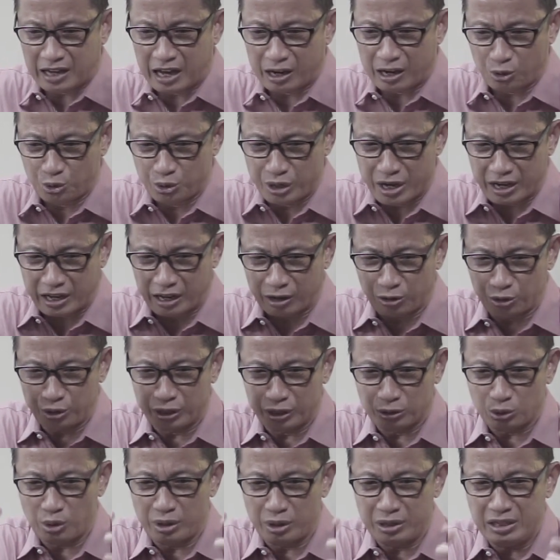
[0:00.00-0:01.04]

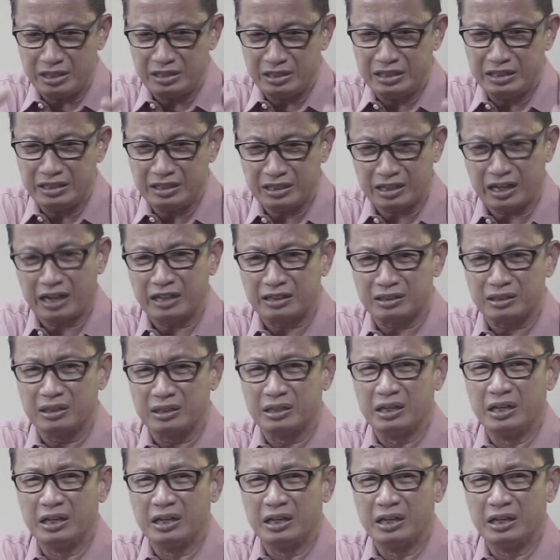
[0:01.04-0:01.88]
karunia-karunia yang Tuhan inginkan,